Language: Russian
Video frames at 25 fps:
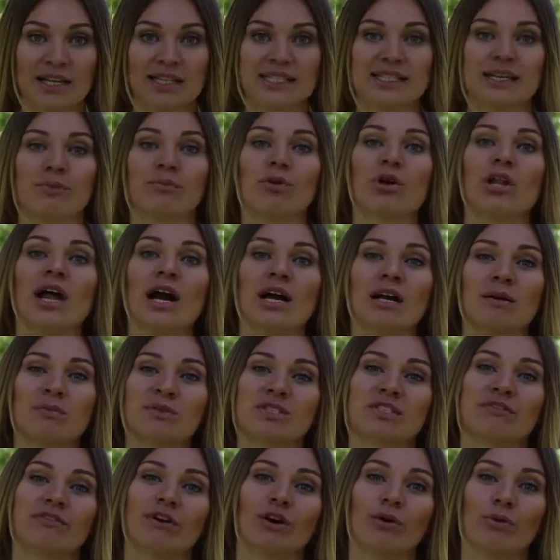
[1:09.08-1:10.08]
Само
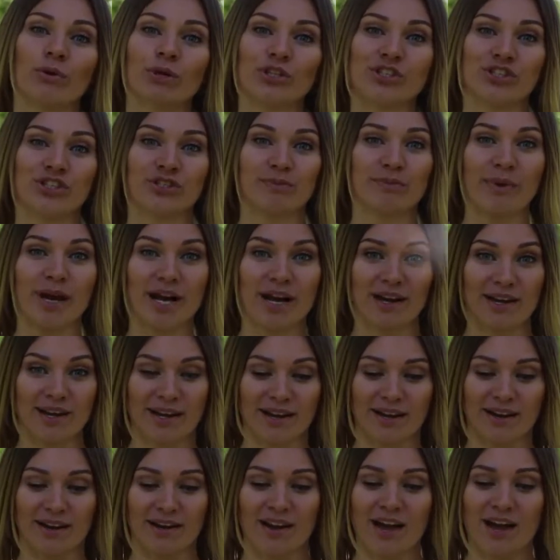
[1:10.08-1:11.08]
лакомство очень
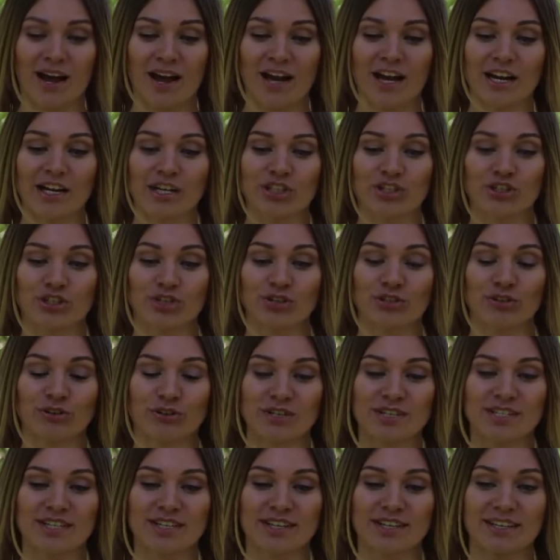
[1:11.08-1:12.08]
мягкое, хорошо
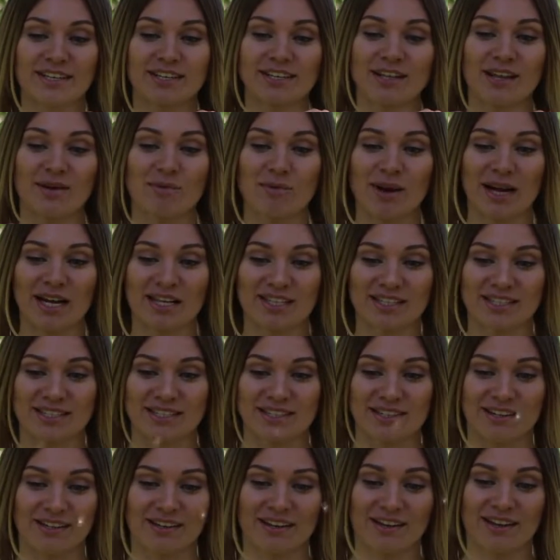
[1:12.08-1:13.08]
гнется и
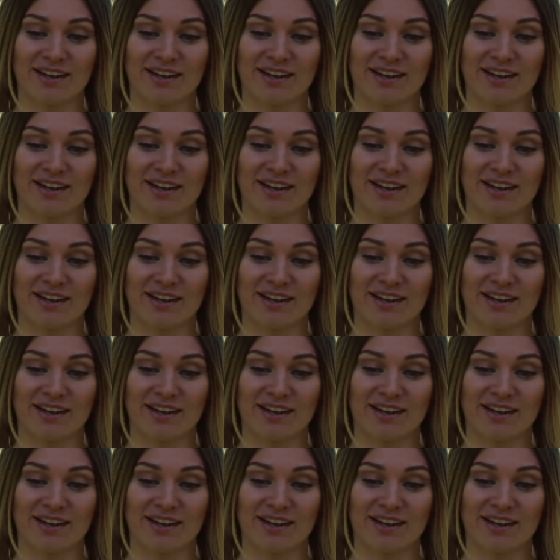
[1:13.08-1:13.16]
ломается.